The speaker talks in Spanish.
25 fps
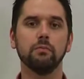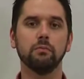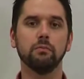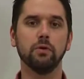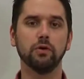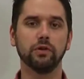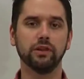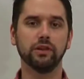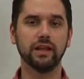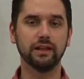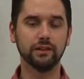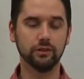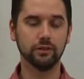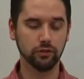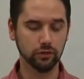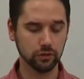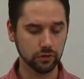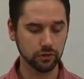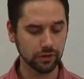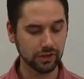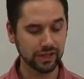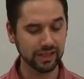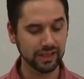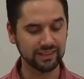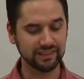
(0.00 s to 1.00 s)
Por
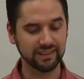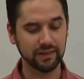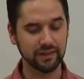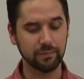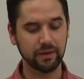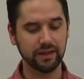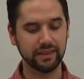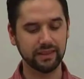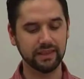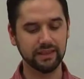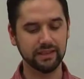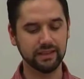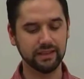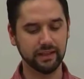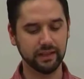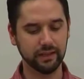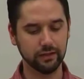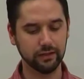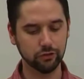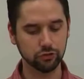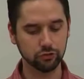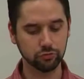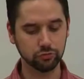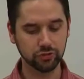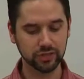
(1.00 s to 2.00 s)
tanto, este paciente que
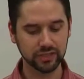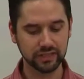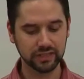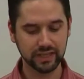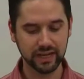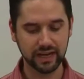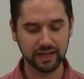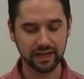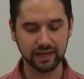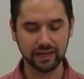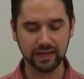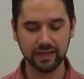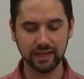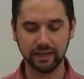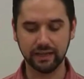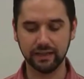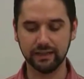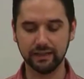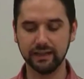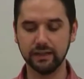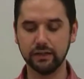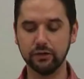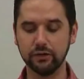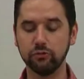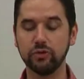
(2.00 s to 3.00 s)
nos muestran y que
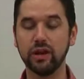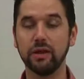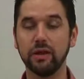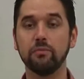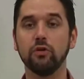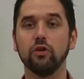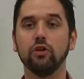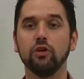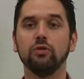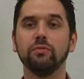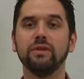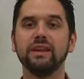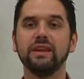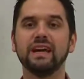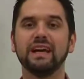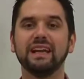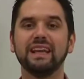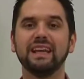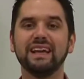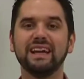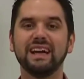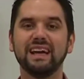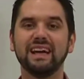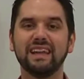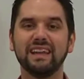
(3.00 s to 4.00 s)
tiene una hemoglobina
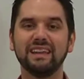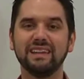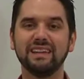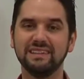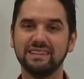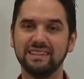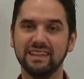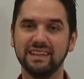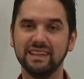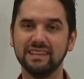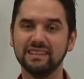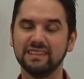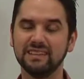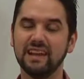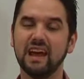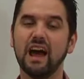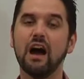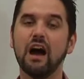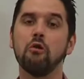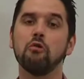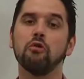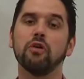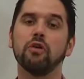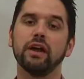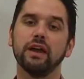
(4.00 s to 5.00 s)
glicada de 6,
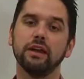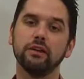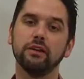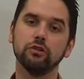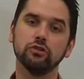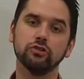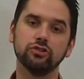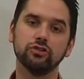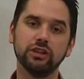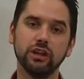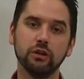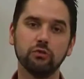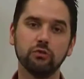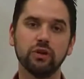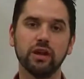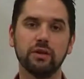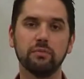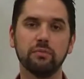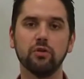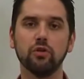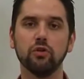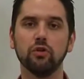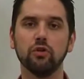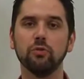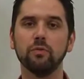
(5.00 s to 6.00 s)
aunque no sea una
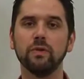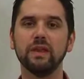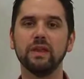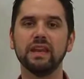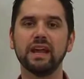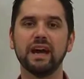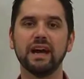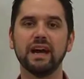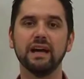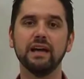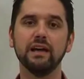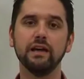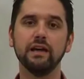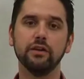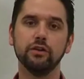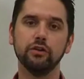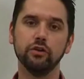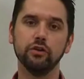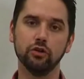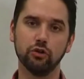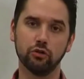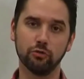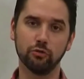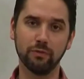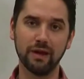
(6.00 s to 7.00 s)
hemoglobina
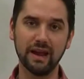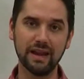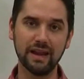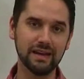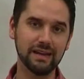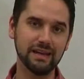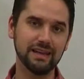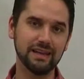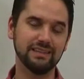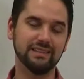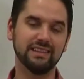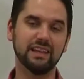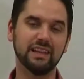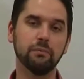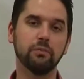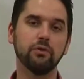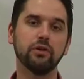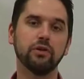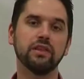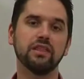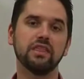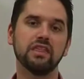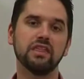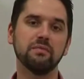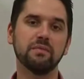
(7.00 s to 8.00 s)
normal, está
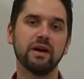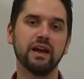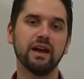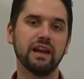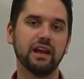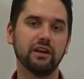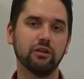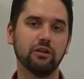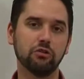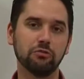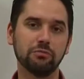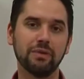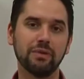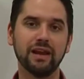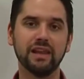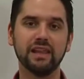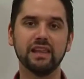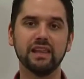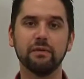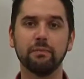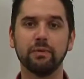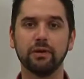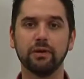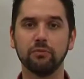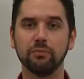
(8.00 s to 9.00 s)
por encima de la
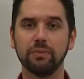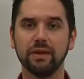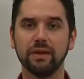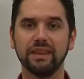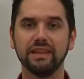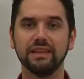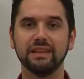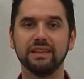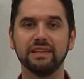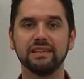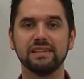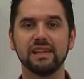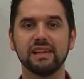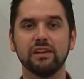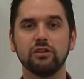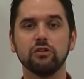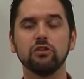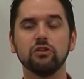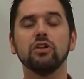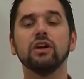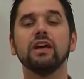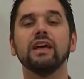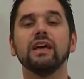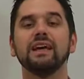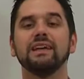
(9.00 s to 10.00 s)
normalidad para un paciente
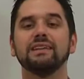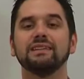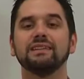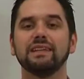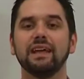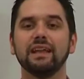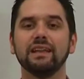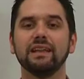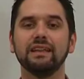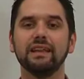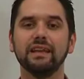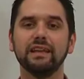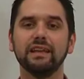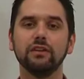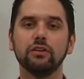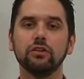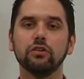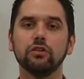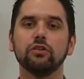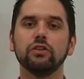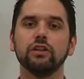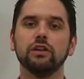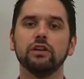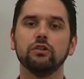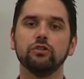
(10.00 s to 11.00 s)
sano, está
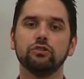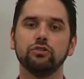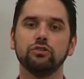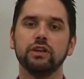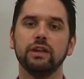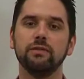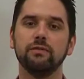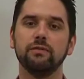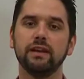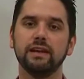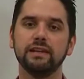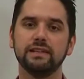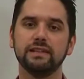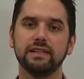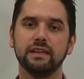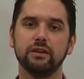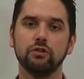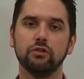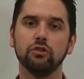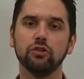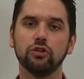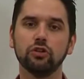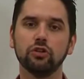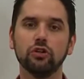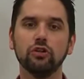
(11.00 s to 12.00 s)
dentro de los niveles de
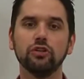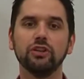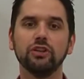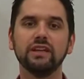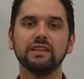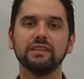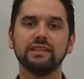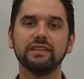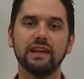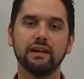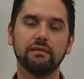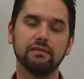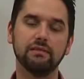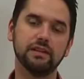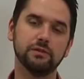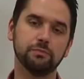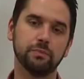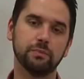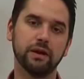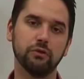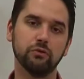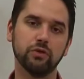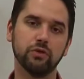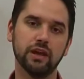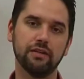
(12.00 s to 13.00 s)
control deseables
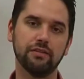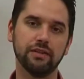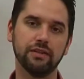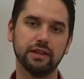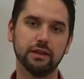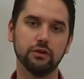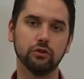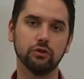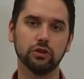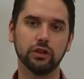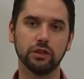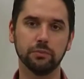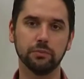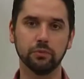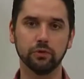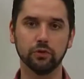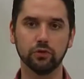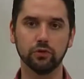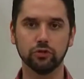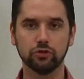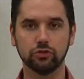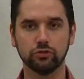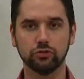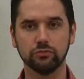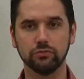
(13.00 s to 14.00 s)
para un diabético tipo
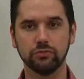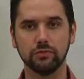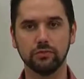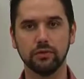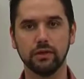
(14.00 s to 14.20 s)
2.